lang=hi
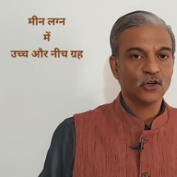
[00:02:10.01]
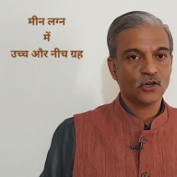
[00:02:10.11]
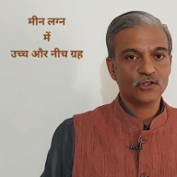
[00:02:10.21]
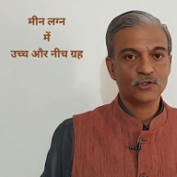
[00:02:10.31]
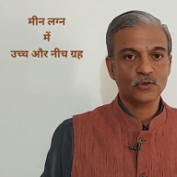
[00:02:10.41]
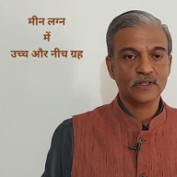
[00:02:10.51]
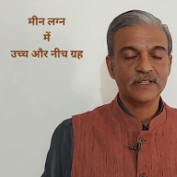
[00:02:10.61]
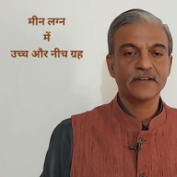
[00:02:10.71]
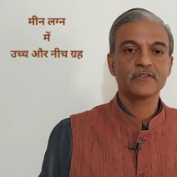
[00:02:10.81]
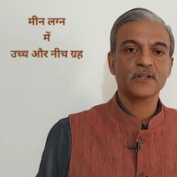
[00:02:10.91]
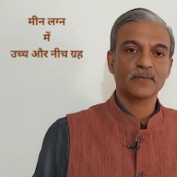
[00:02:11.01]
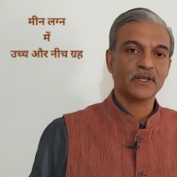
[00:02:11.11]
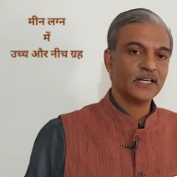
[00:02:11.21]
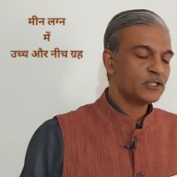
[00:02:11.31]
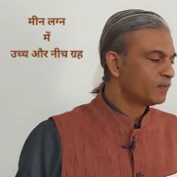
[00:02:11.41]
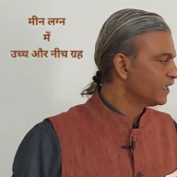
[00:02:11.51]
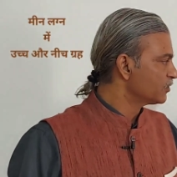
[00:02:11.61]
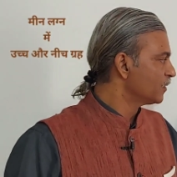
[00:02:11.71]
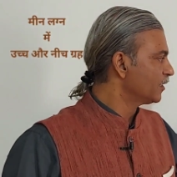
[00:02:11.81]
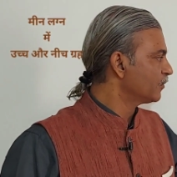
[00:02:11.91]
और शुक्रदेव जब इस
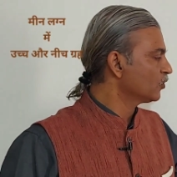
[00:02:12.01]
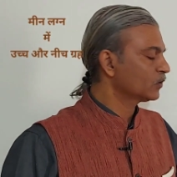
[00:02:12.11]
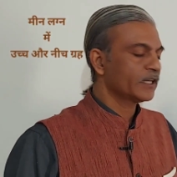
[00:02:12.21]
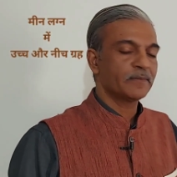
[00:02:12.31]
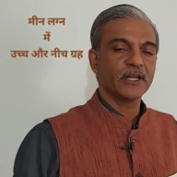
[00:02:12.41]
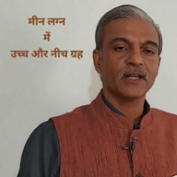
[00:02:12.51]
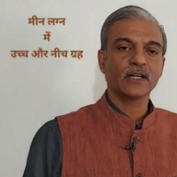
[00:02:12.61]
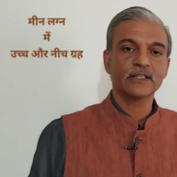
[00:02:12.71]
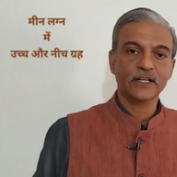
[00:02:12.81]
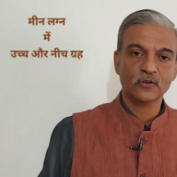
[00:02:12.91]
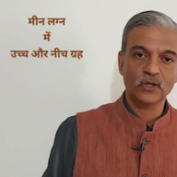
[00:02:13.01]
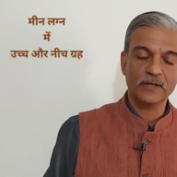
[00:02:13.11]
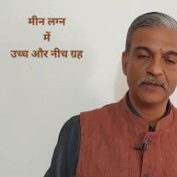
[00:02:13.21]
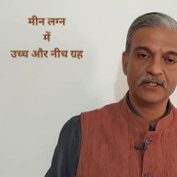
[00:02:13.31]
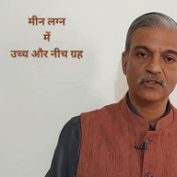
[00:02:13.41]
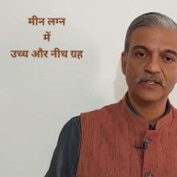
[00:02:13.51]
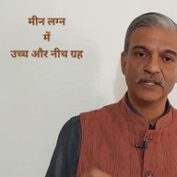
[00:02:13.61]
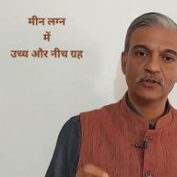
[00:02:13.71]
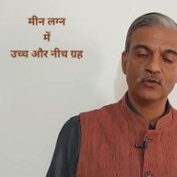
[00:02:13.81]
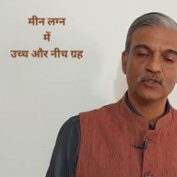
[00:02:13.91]
प्लेसमेंट में होते हैं मीन लगन की कुंडली में तो
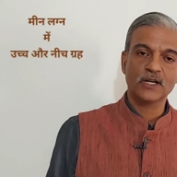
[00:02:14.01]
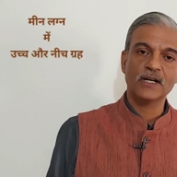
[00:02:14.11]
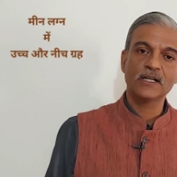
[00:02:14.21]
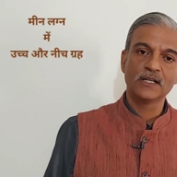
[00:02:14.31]
ये दूसरा